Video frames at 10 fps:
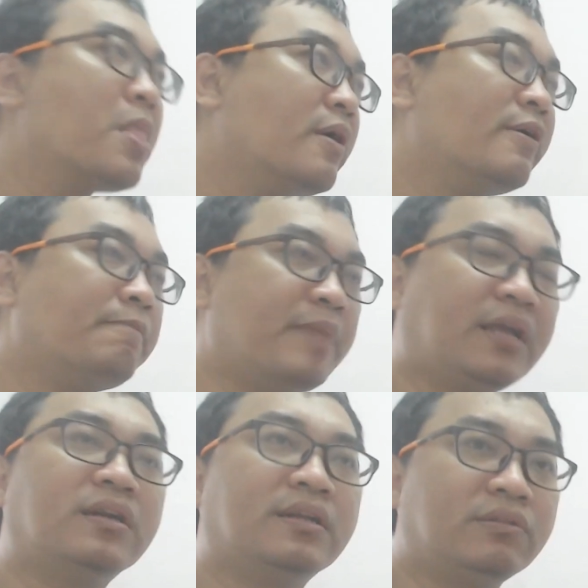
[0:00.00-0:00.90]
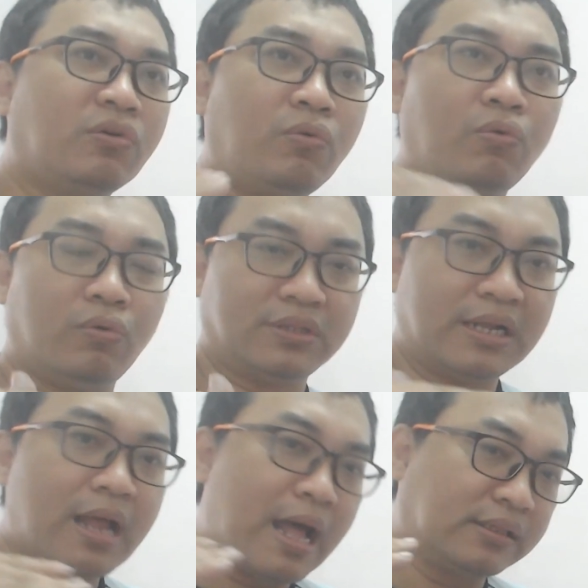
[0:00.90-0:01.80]
每个人都活在
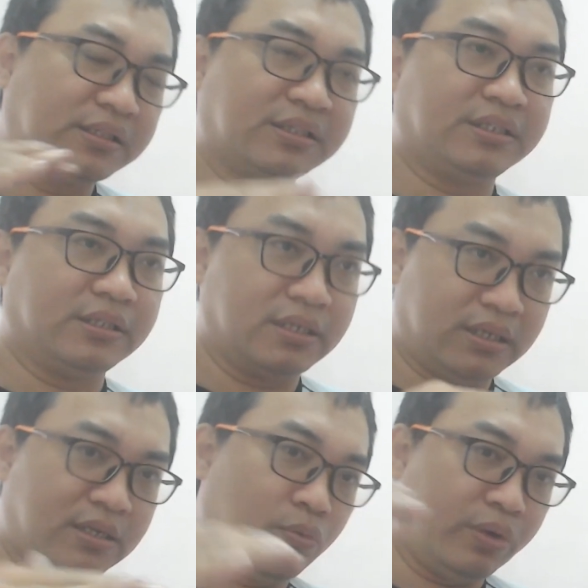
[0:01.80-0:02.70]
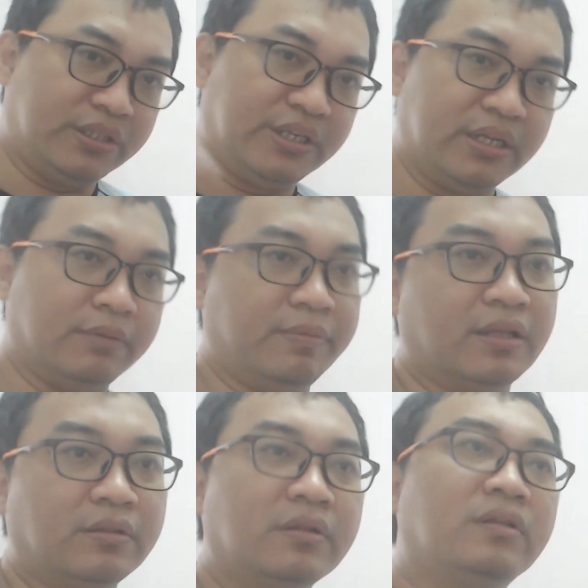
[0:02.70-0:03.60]
他自己的一个位阶里面，
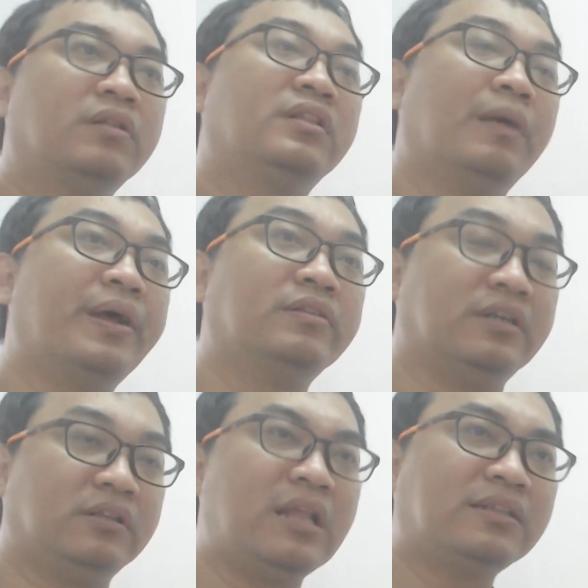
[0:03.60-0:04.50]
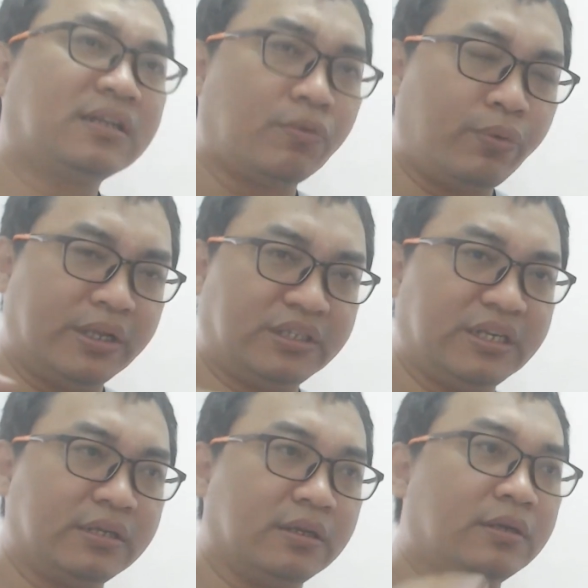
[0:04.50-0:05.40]
了不了解？那这个位阶
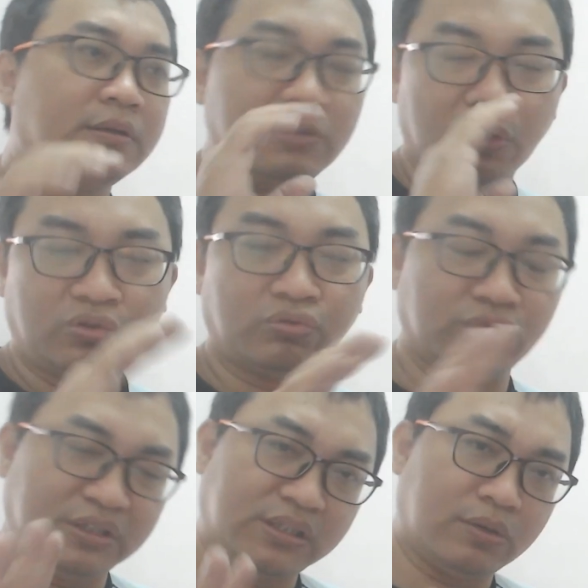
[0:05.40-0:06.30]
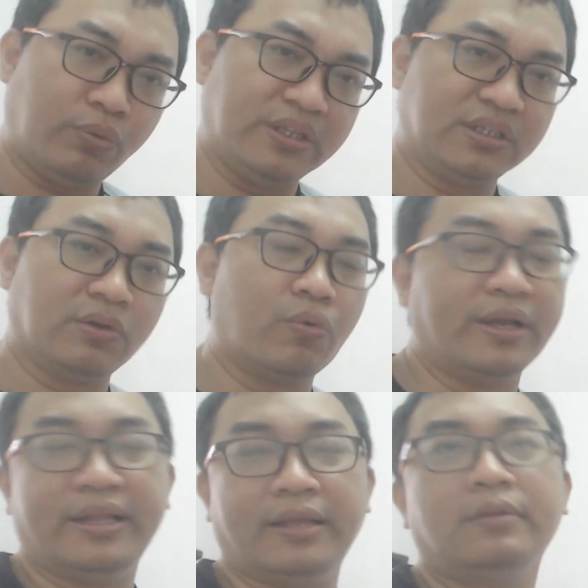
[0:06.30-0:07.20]
呢，有属于这个位阶的观
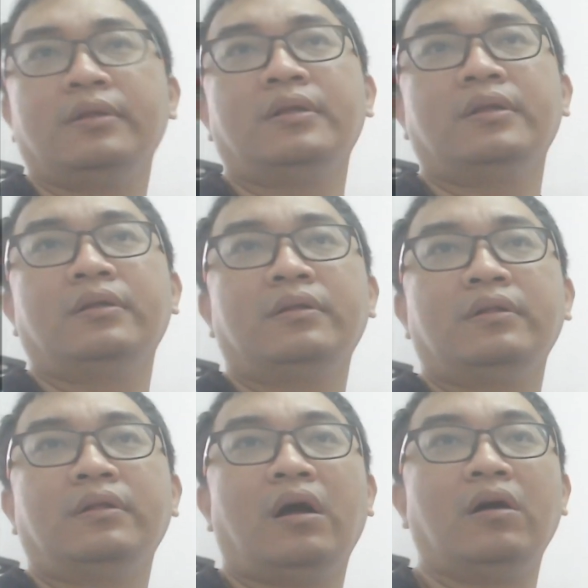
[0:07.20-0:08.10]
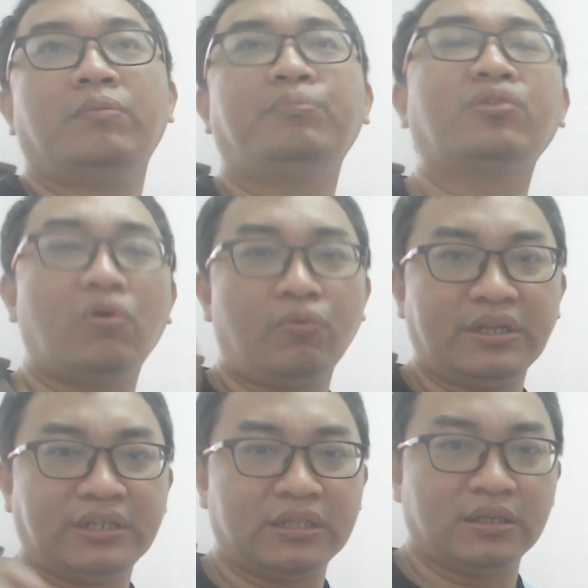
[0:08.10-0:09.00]
念啊，不同位
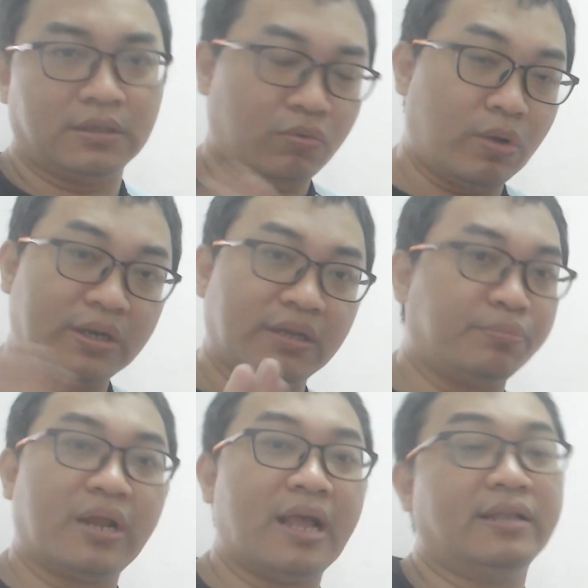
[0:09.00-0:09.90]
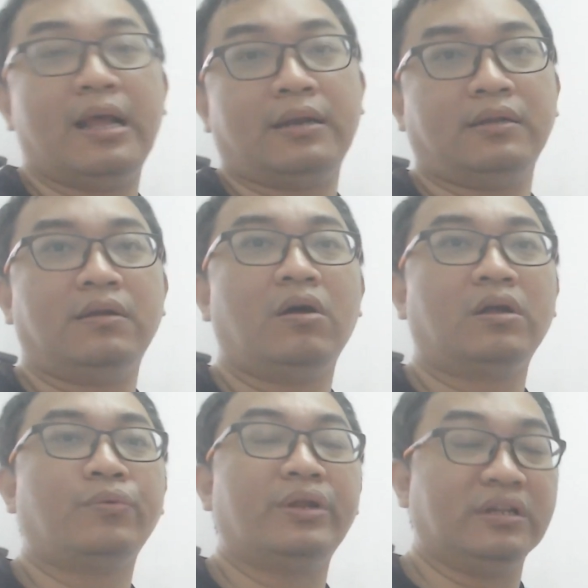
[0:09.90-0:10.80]
阶的人观念不太一样的啊。
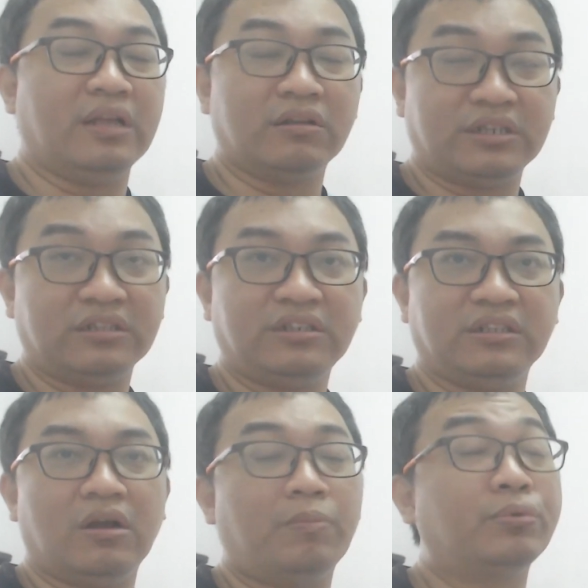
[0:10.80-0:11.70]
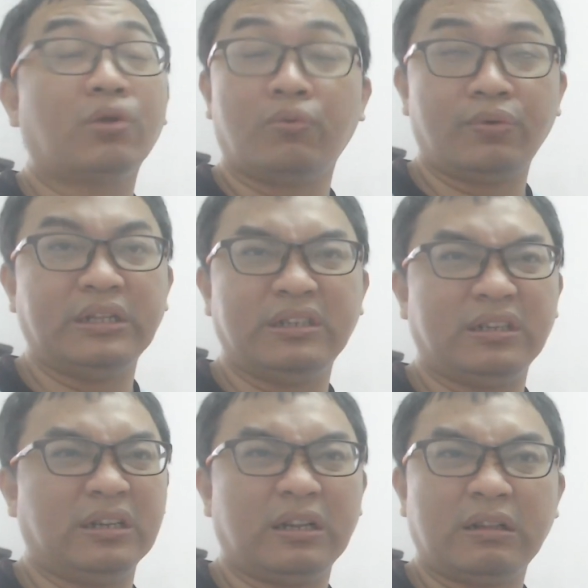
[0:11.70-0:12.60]
各位，你要先记得啊，不同位阶的
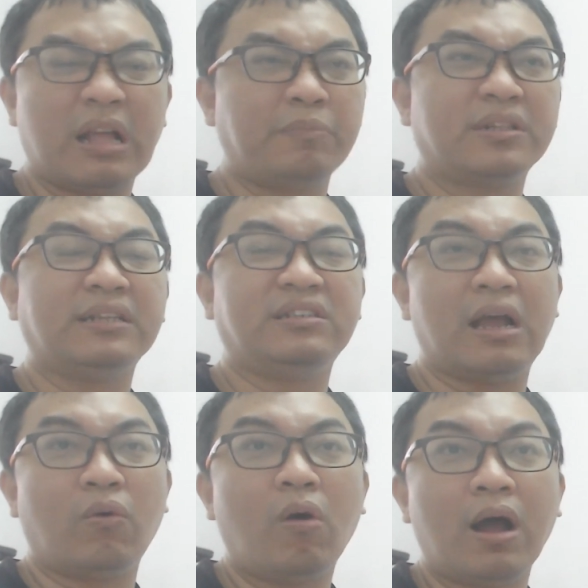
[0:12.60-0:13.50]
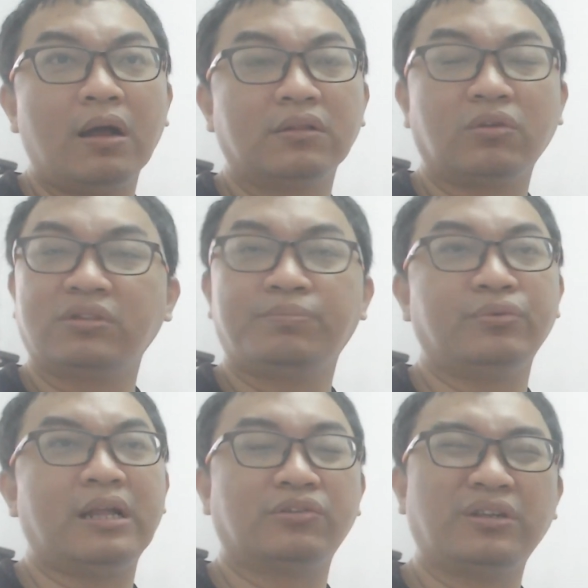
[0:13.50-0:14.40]
人他们在讲话都是不一
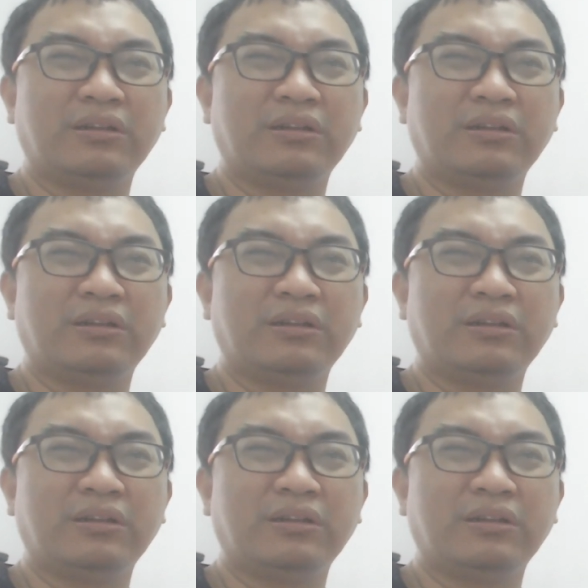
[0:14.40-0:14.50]
样，所以你会